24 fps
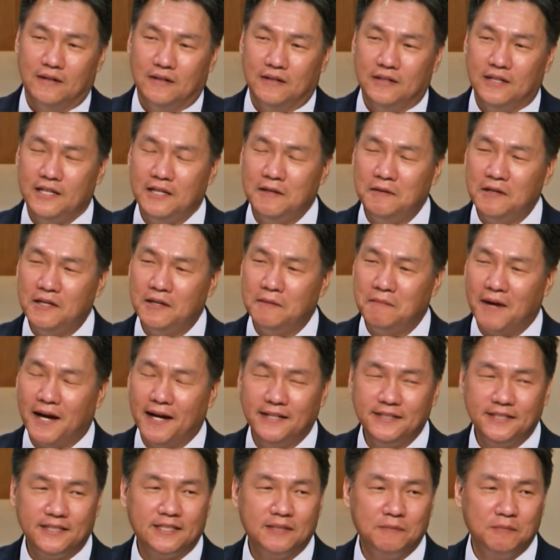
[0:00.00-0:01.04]
근데 이
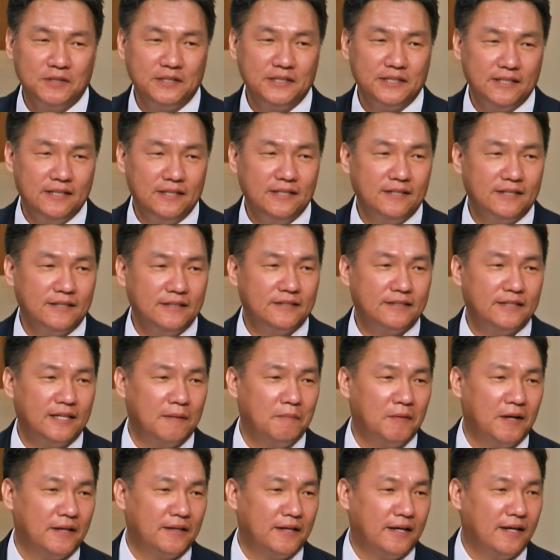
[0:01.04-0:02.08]
말씀을 읽을
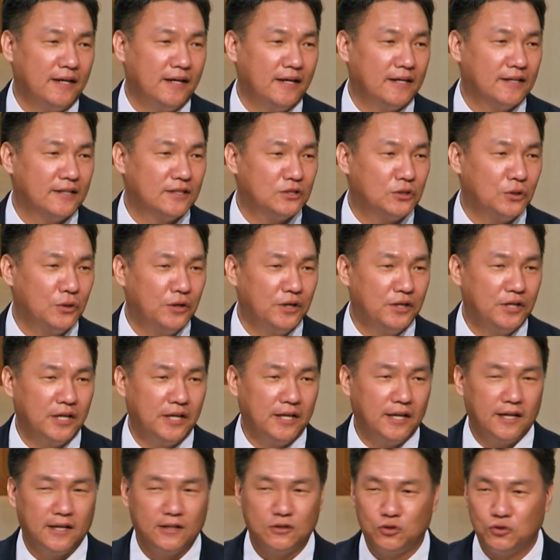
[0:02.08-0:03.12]
때마다
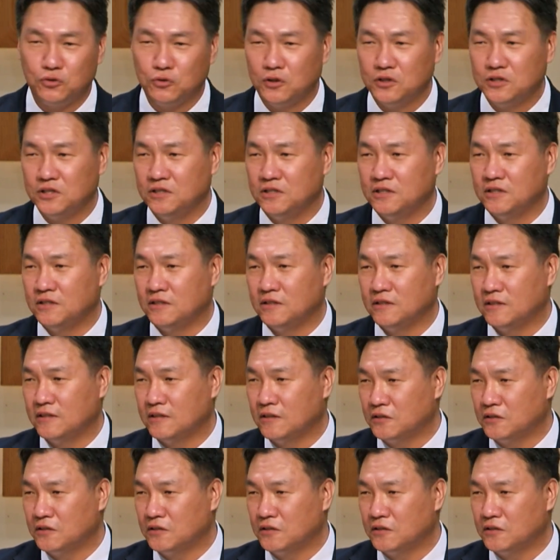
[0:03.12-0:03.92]
저에게 주어지는